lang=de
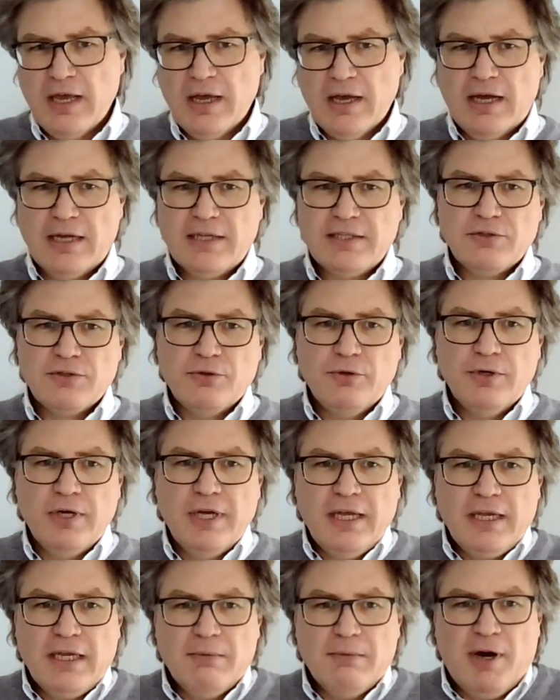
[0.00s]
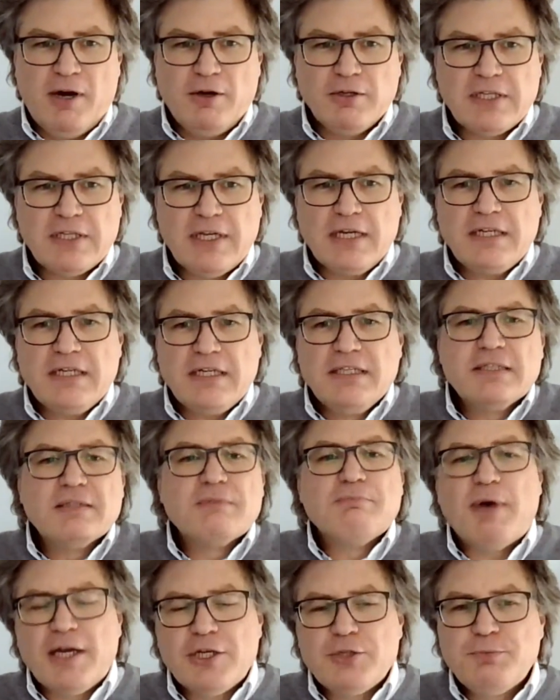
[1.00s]
Also im Ausland ist es
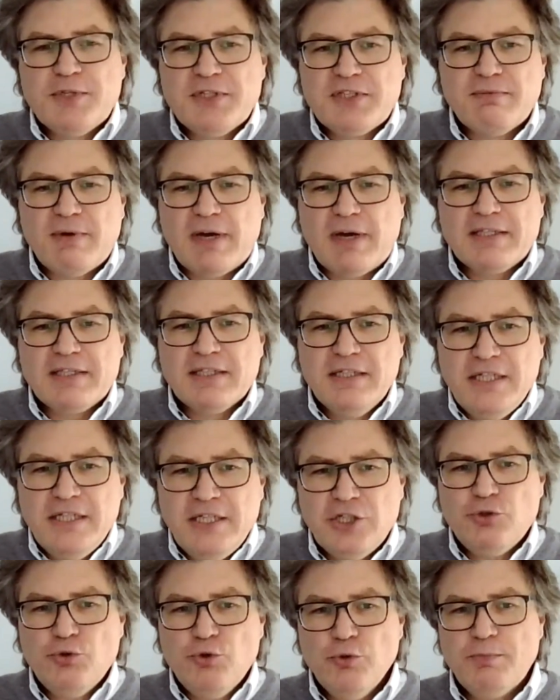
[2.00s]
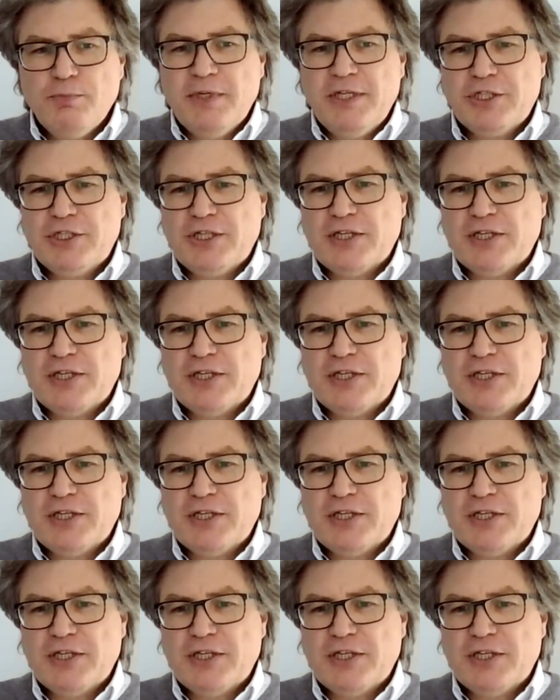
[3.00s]
beispielsweise nicht üblich,